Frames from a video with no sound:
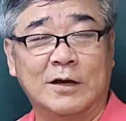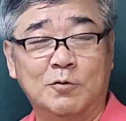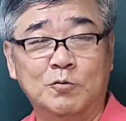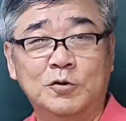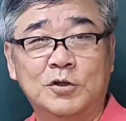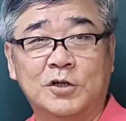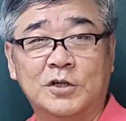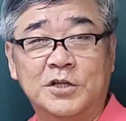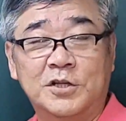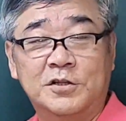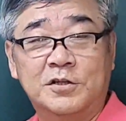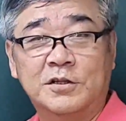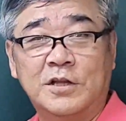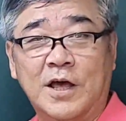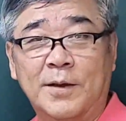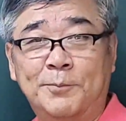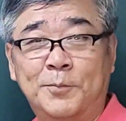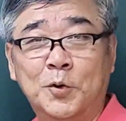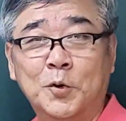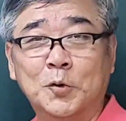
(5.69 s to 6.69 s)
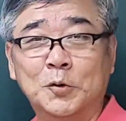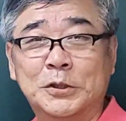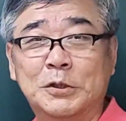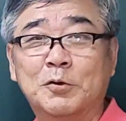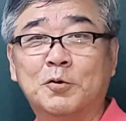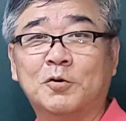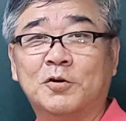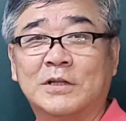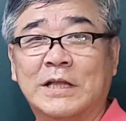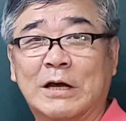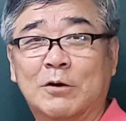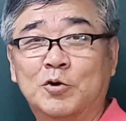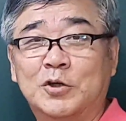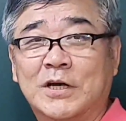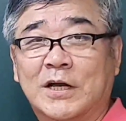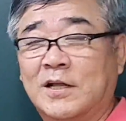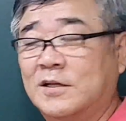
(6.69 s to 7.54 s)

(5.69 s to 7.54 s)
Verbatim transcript: 다룬 적은 있는데 표제로는 다루지